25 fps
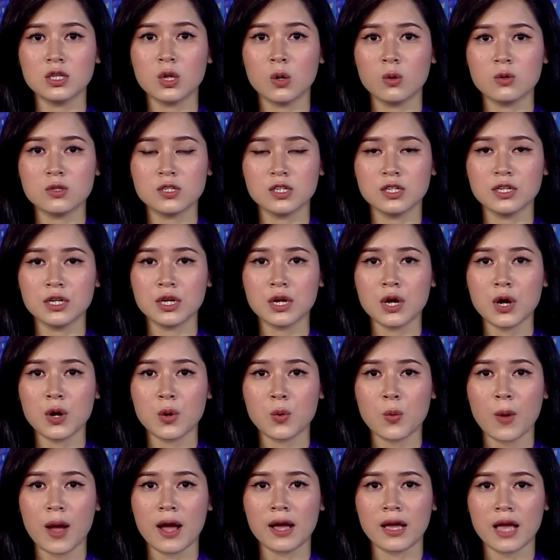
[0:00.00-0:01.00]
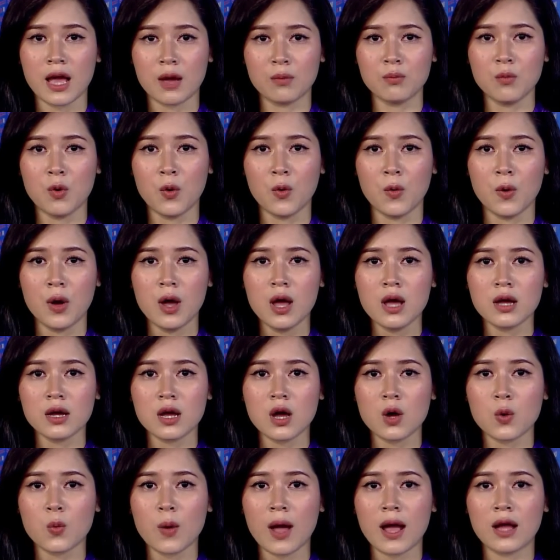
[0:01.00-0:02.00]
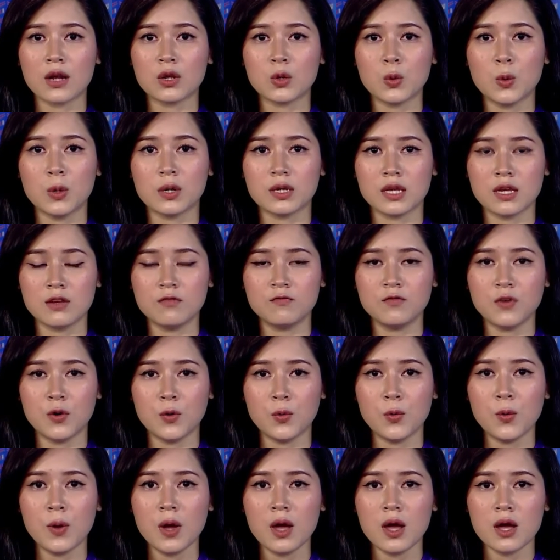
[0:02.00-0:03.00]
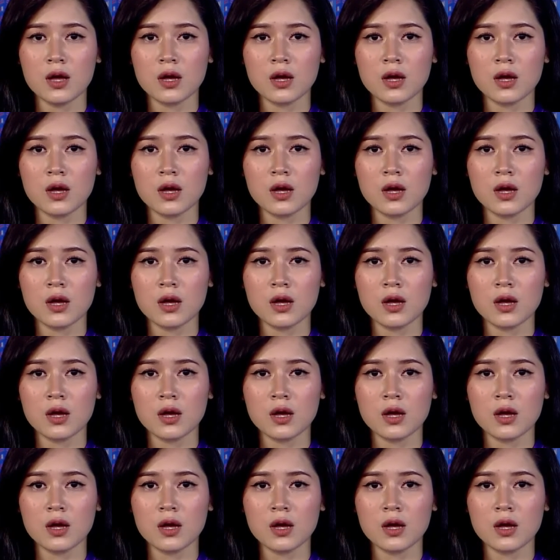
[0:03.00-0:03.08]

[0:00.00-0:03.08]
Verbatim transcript: thủ trưởng cơ quan ngang bộ, cơ quan thuộc chính phủ,